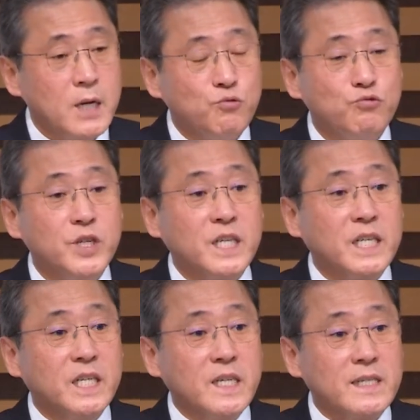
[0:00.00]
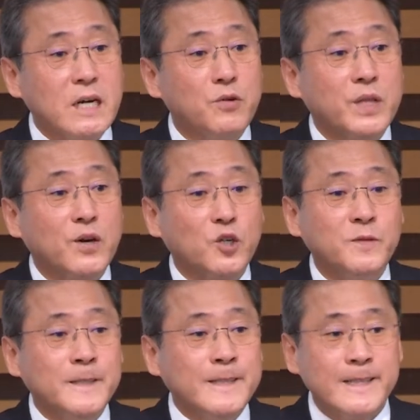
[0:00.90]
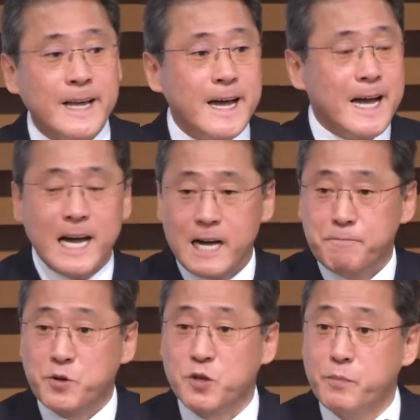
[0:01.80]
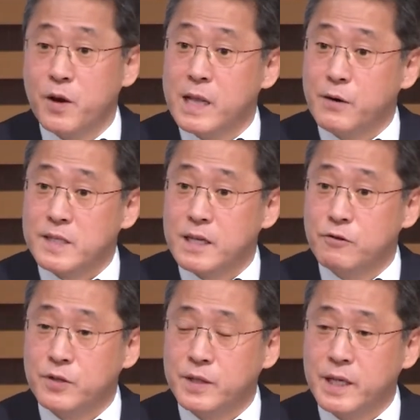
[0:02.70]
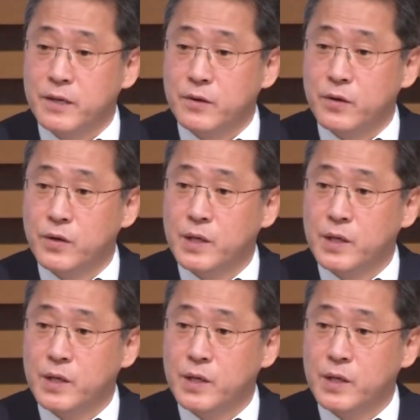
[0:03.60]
우리끼리 싸운다 그러면 다 보선발로 나와 싸우는데요.